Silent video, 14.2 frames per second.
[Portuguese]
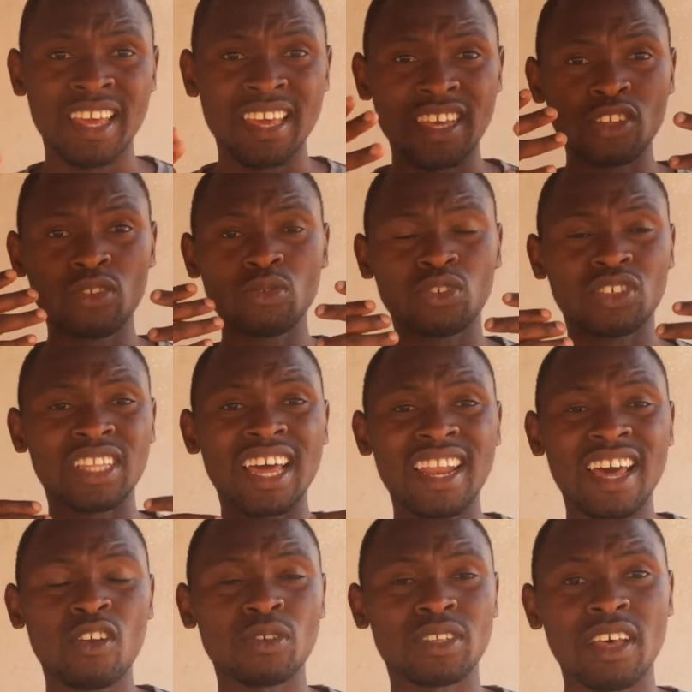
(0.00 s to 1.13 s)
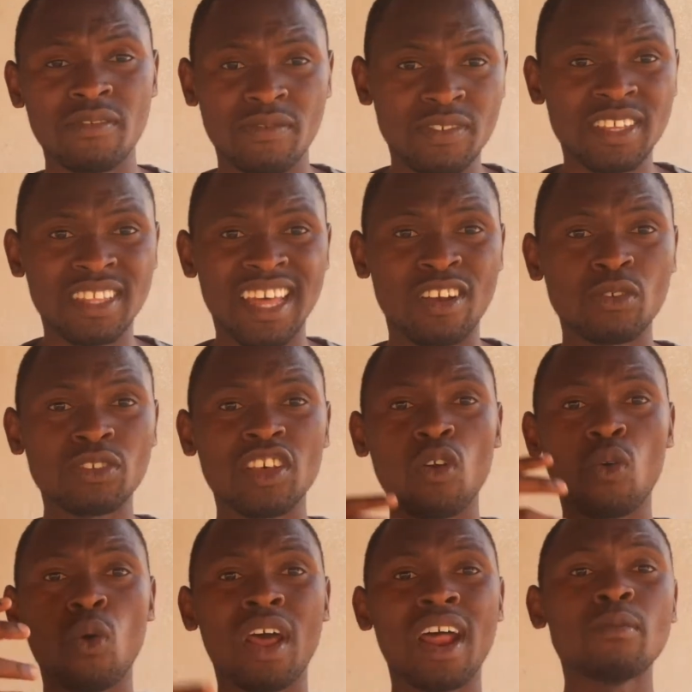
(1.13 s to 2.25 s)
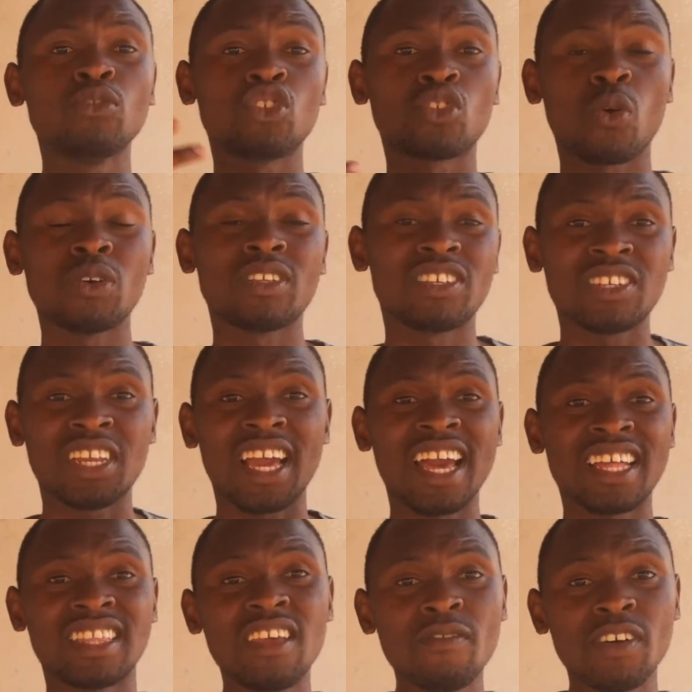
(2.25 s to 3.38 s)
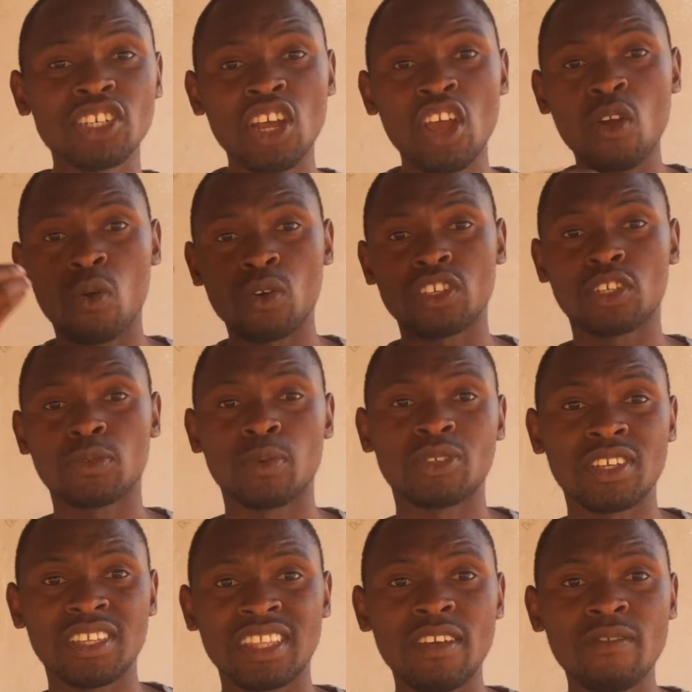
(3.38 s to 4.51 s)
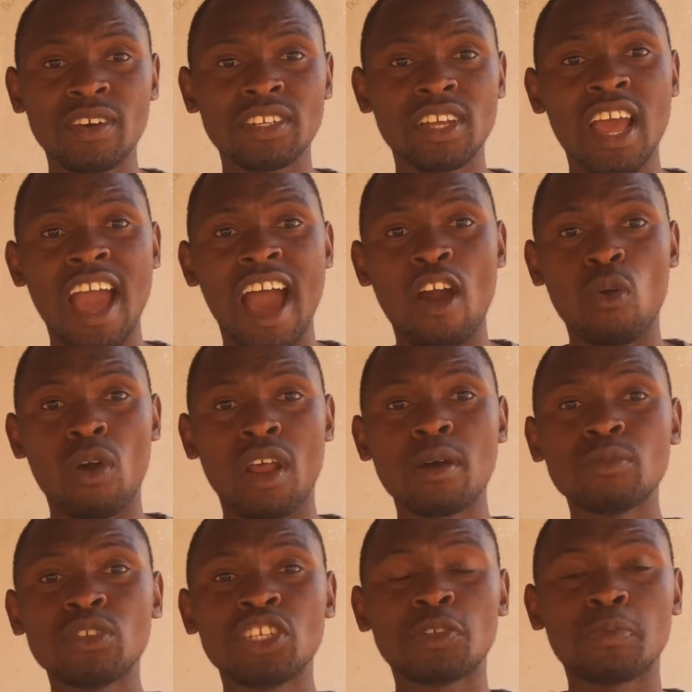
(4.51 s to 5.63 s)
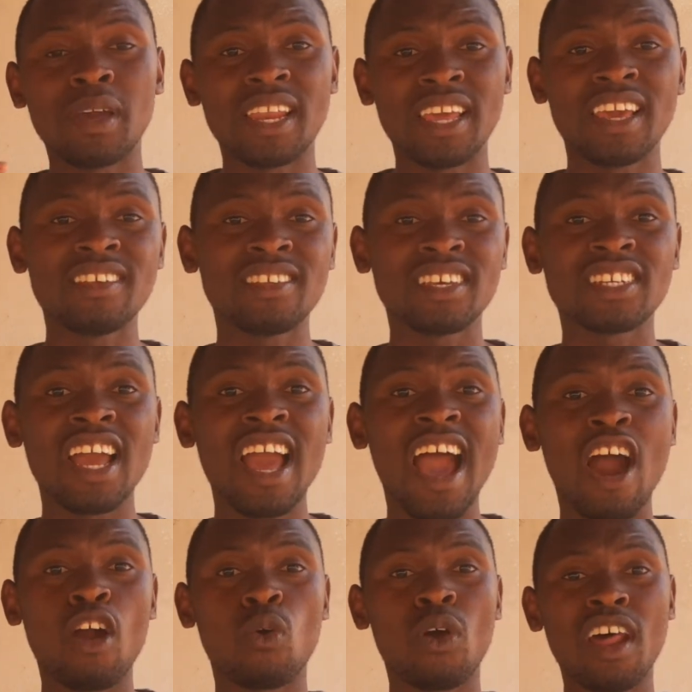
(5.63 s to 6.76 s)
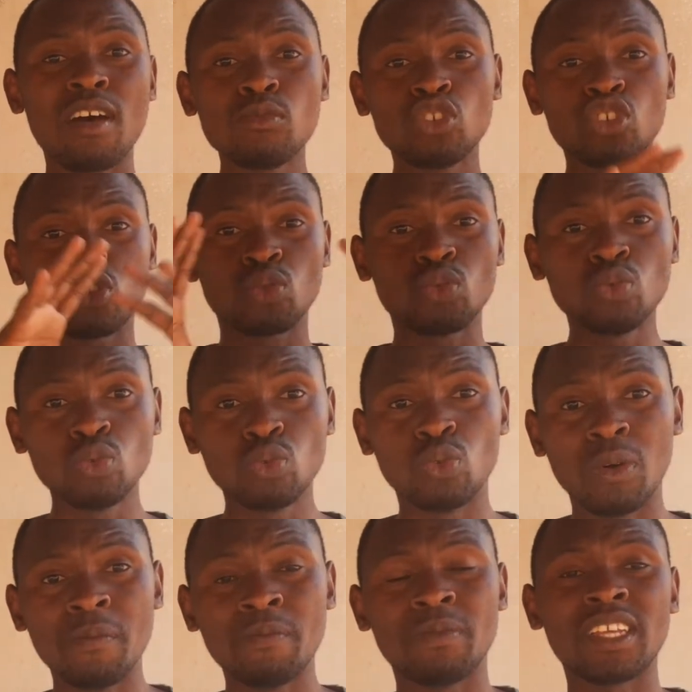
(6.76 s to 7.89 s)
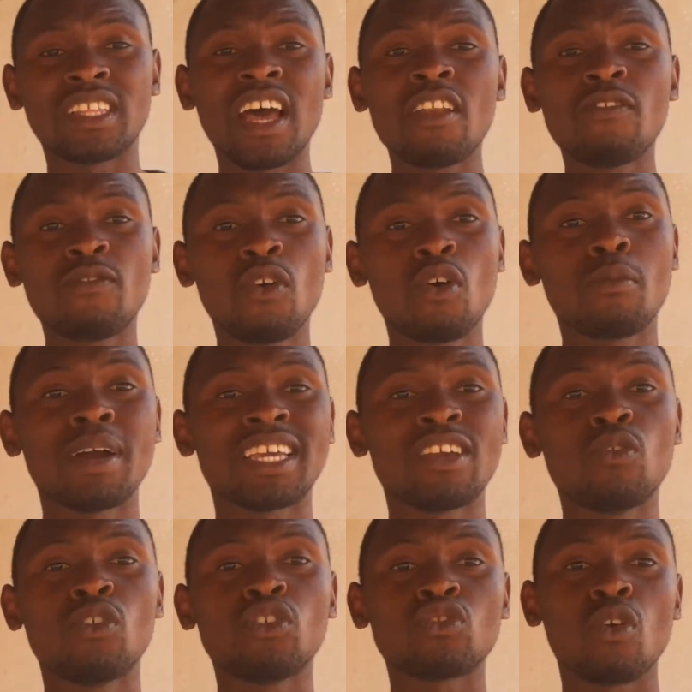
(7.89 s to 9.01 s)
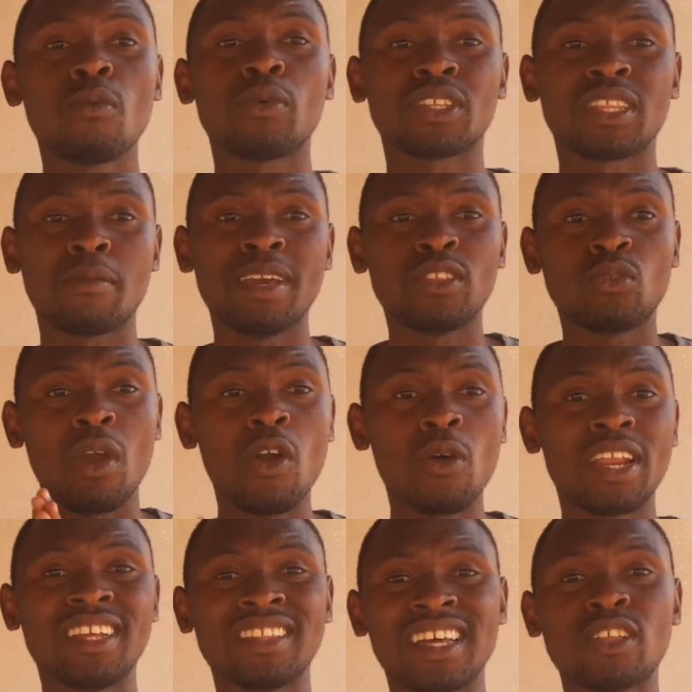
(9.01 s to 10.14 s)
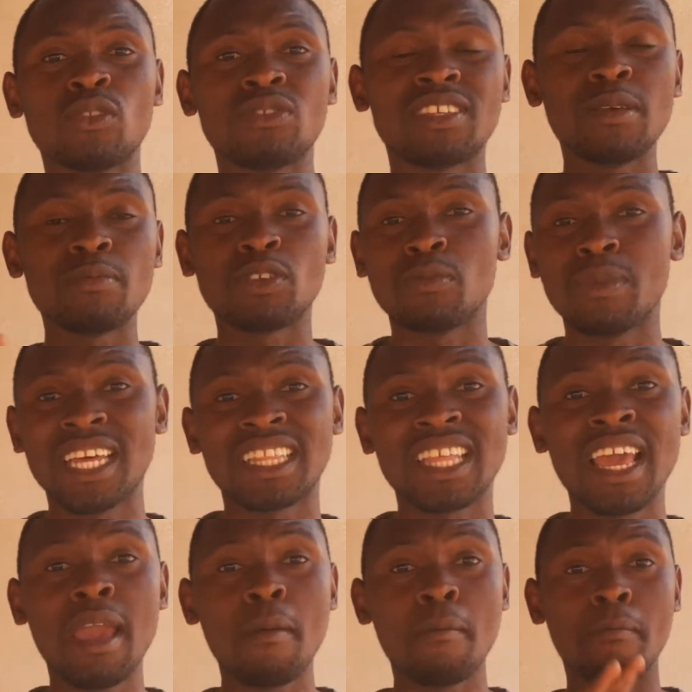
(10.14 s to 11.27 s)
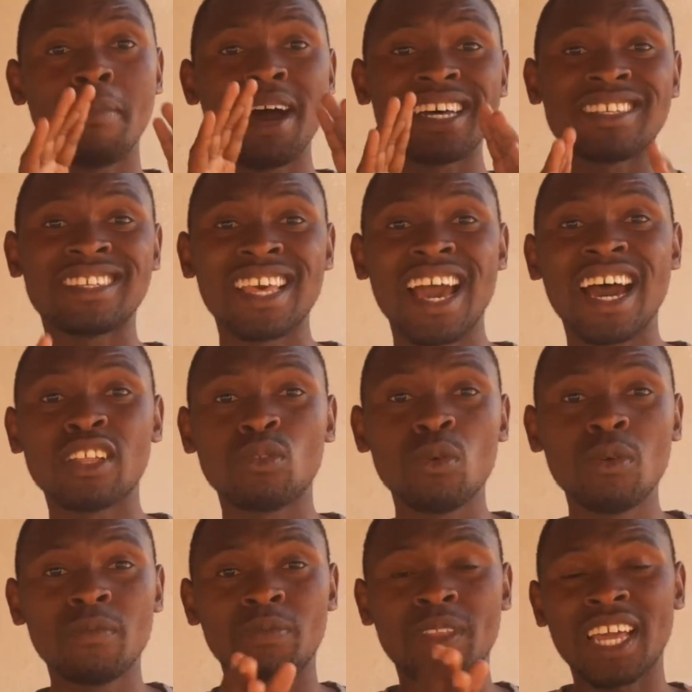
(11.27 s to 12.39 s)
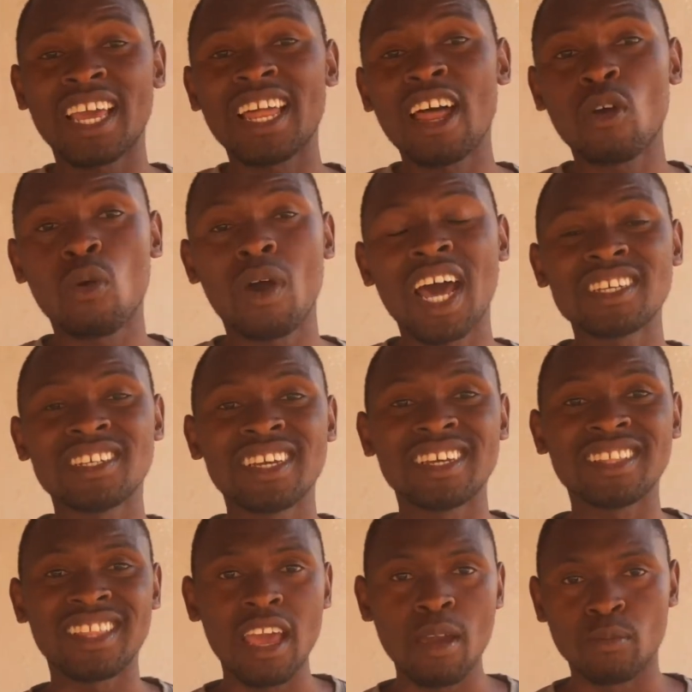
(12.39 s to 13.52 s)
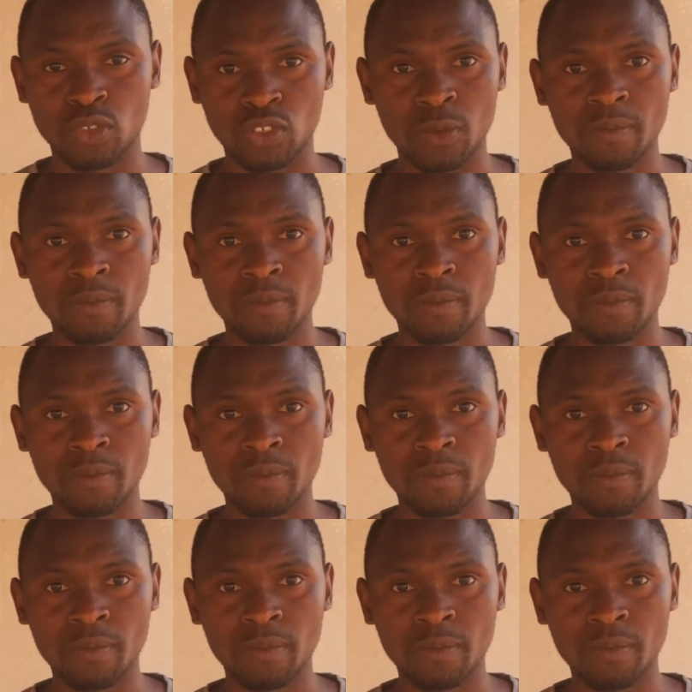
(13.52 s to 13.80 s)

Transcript: Isso está na nossa vida. Nós ancoramos coisas negativas, coisas positivas, ancoramos experiências, ancoramos tudo de tal forma que o nosso comportamento é orientado simplesmente baseado naquela ancoragem que temos.